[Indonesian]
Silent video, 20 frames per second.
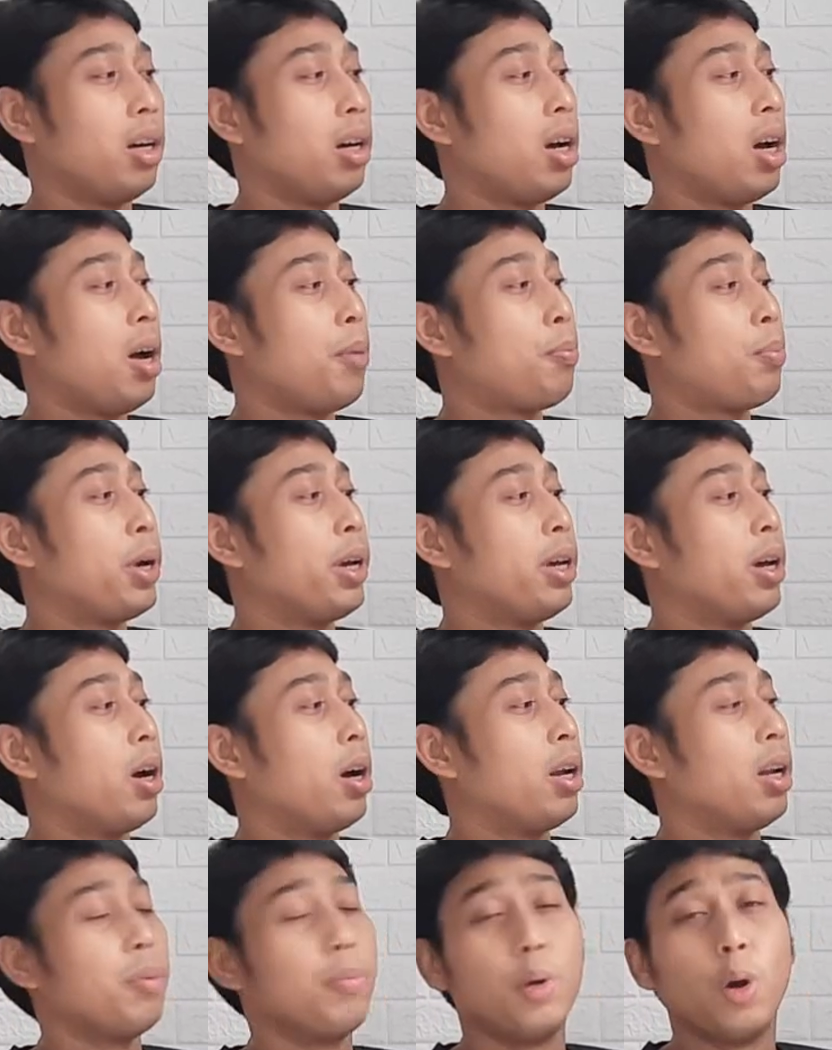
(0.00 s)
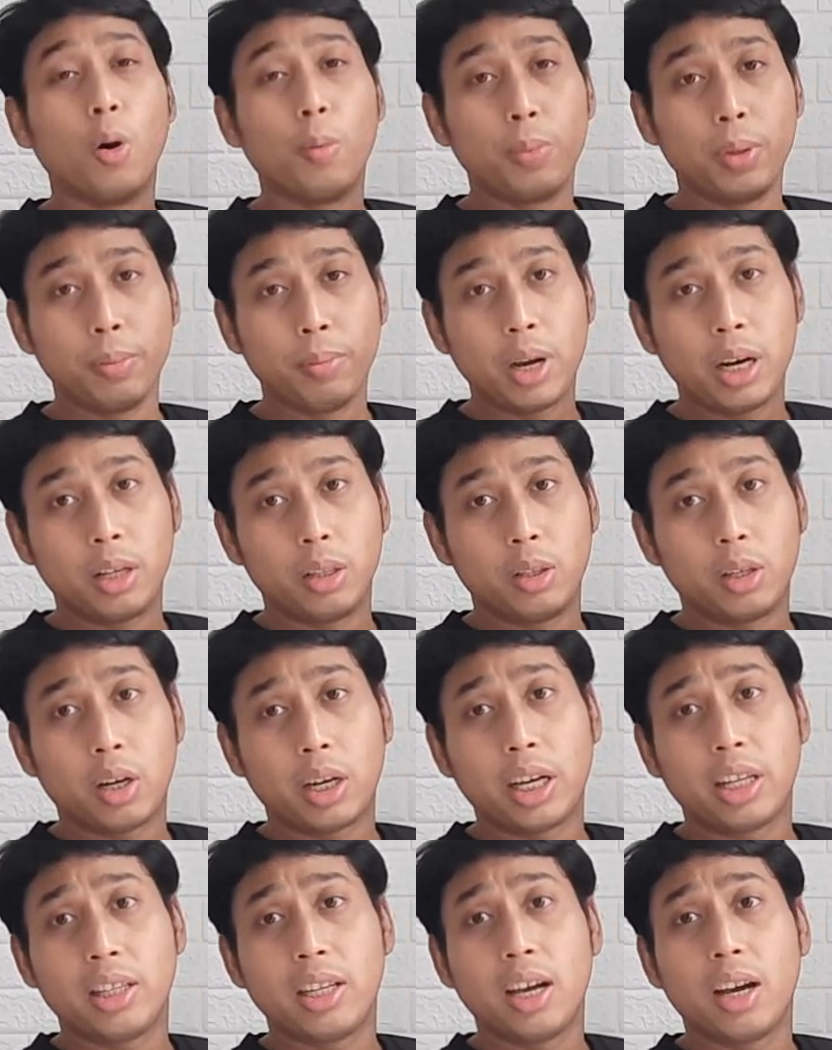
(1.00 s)
apa ya, lebih optimal gitu.
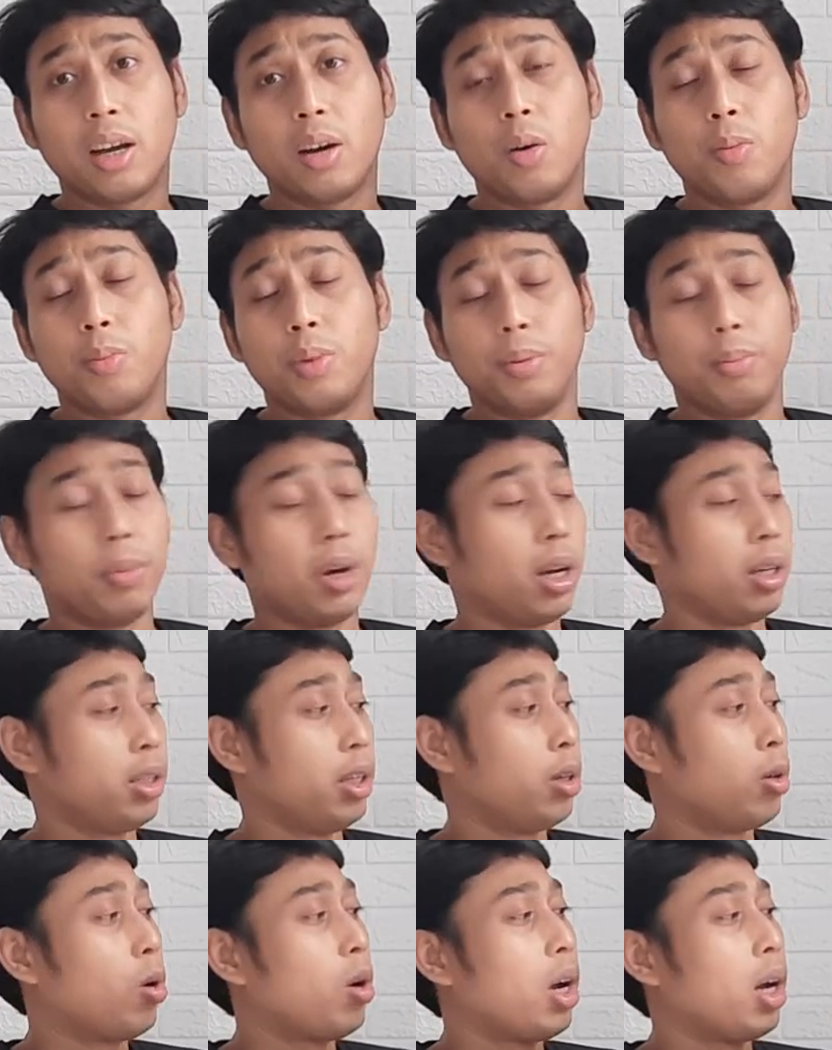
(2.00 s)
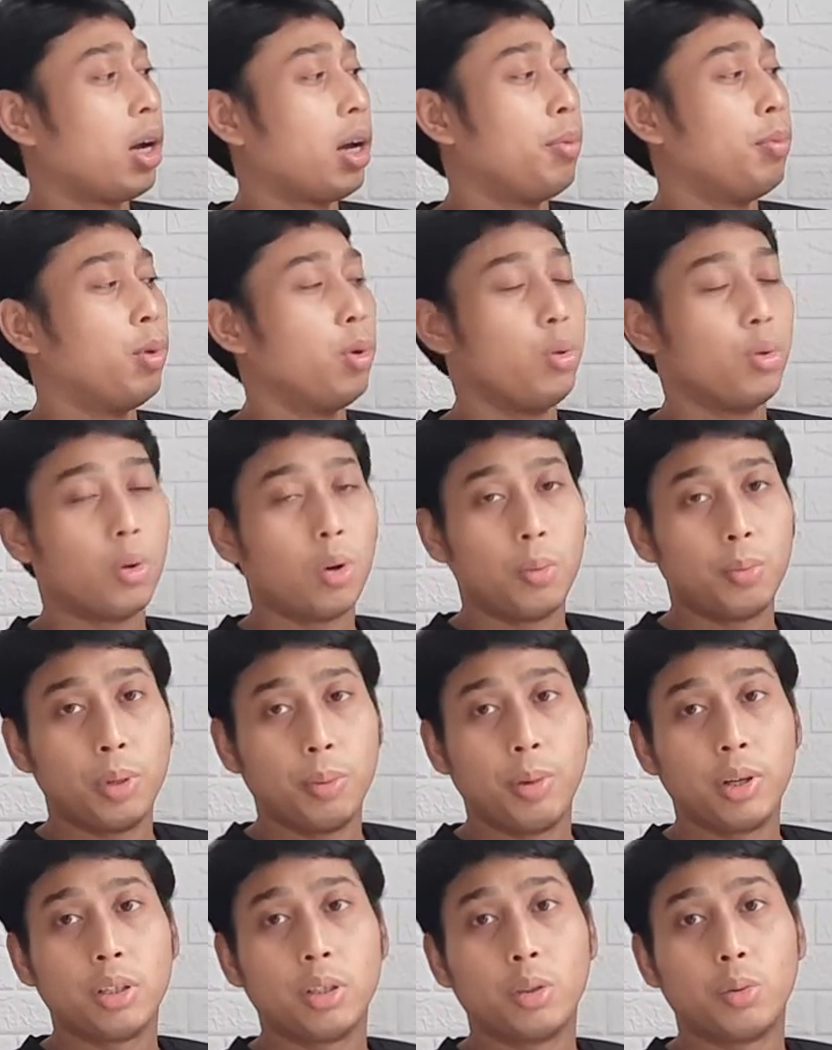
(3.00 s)
Raketnya akan optimal, sih kok akan meluncur
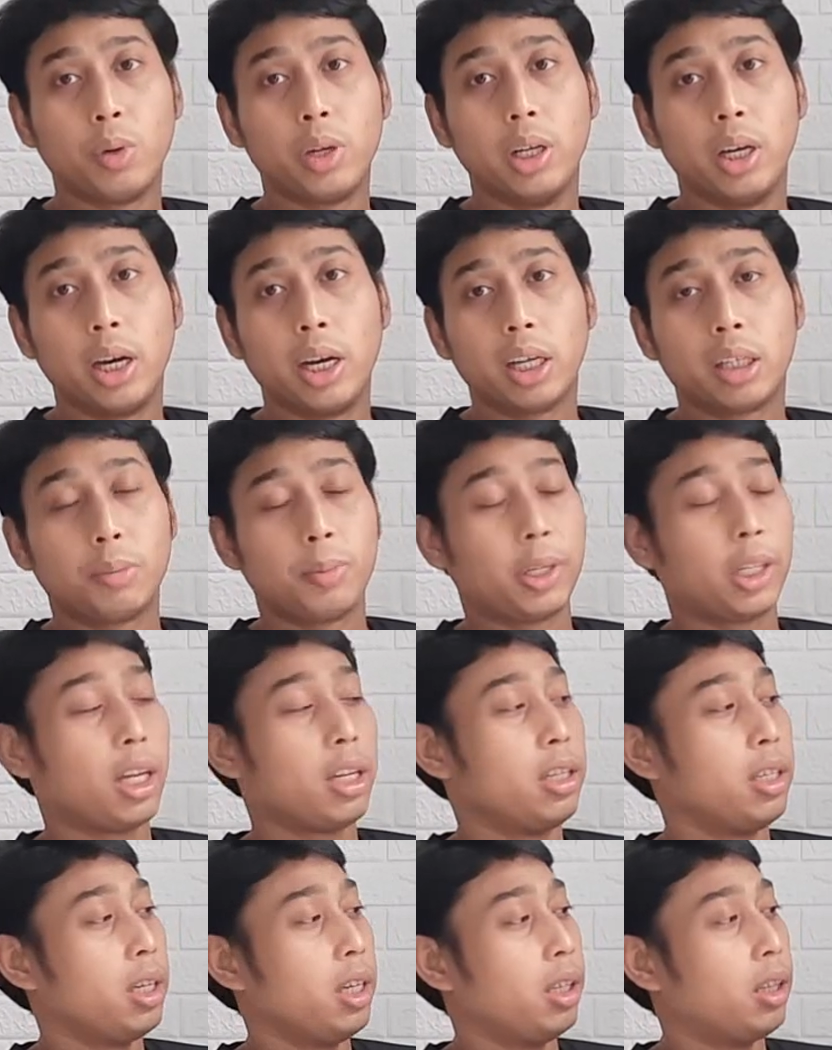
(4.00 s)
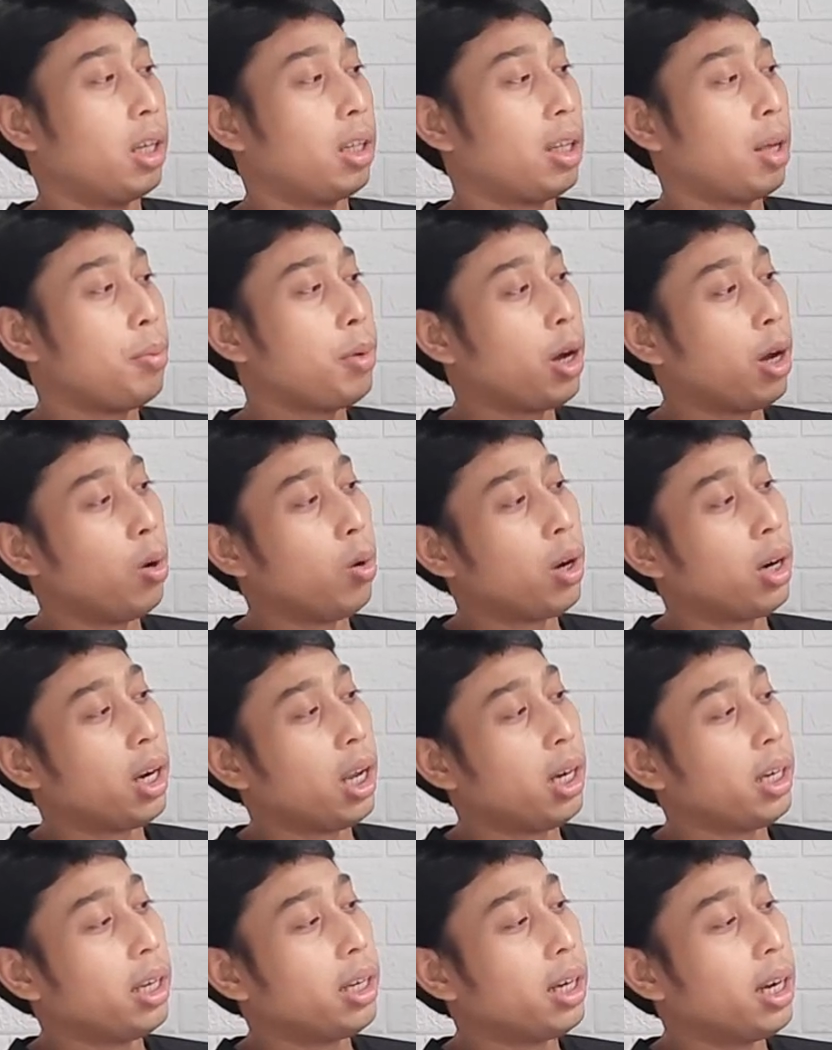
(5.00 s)
optimal sesuai dengan ekspektasi kita. Tapi kalau
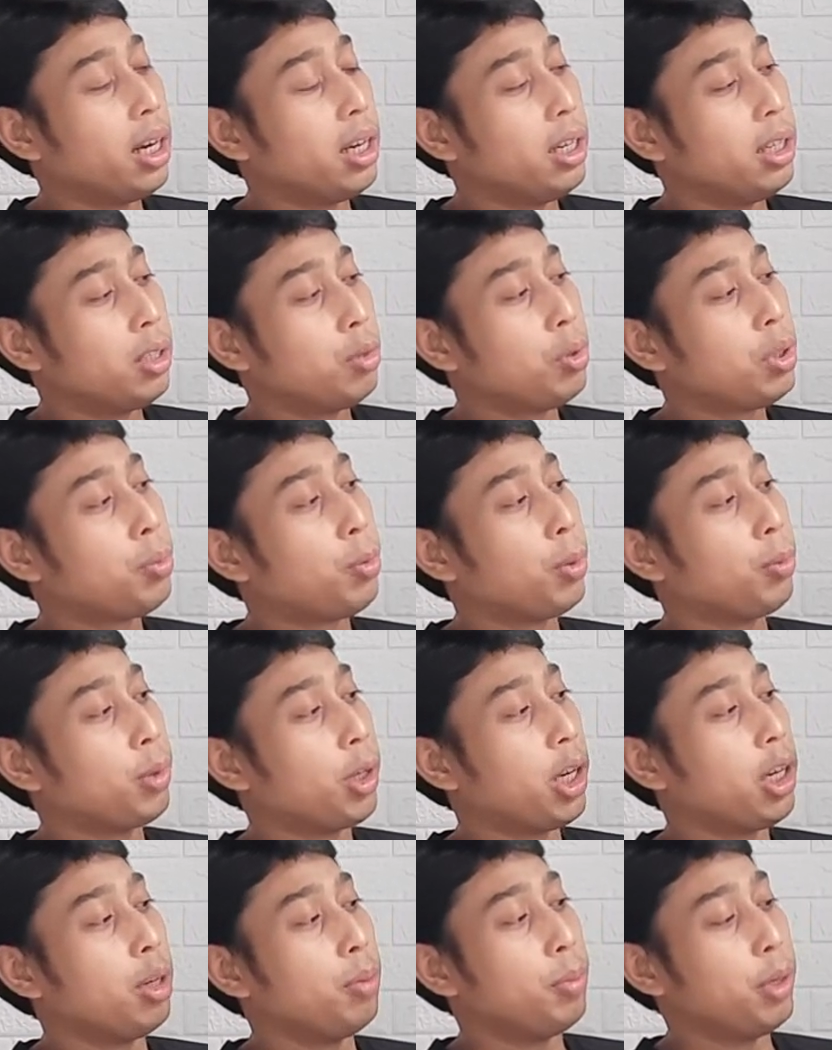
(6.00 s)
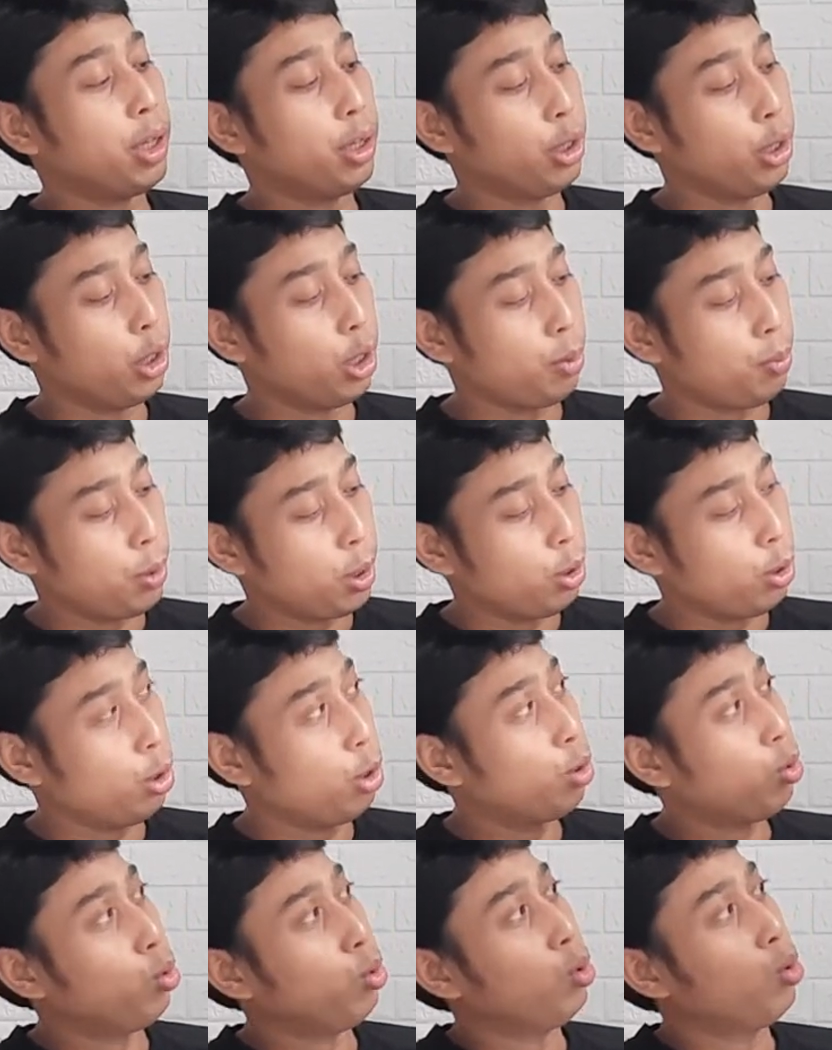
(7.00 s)
kenal yang nggak di sweet spot, misalnya di pinggir,
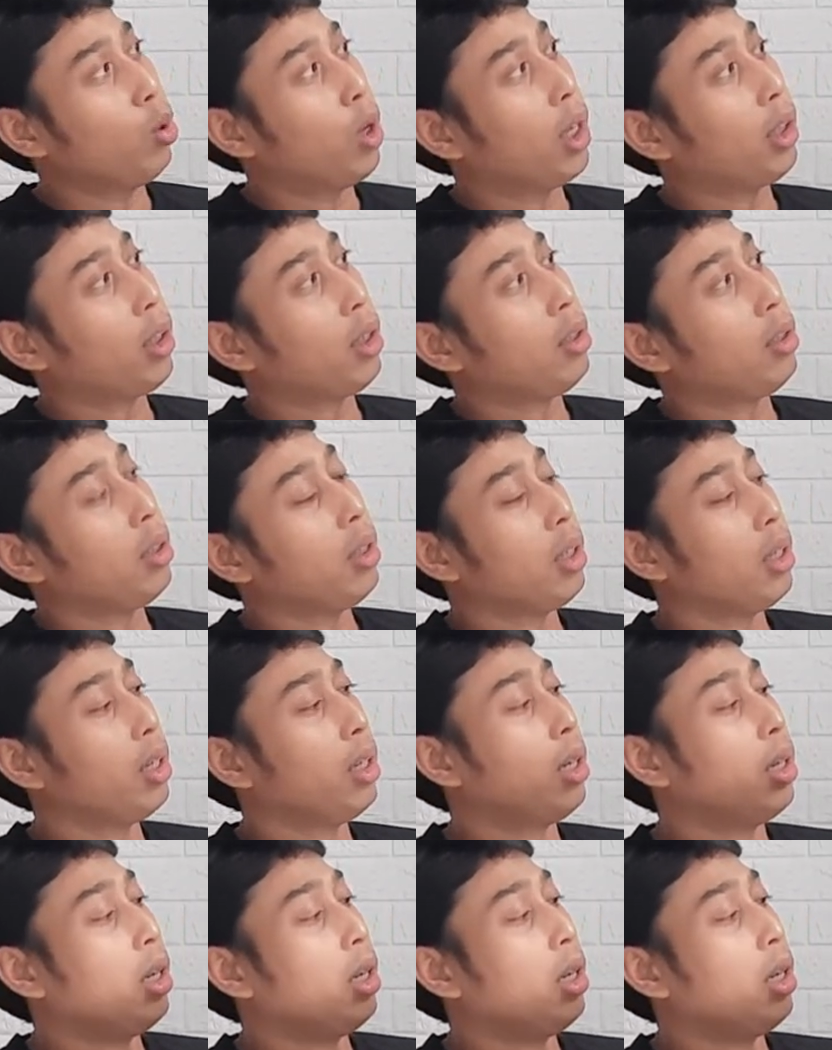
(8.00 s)
pinggir, ujung atas sini,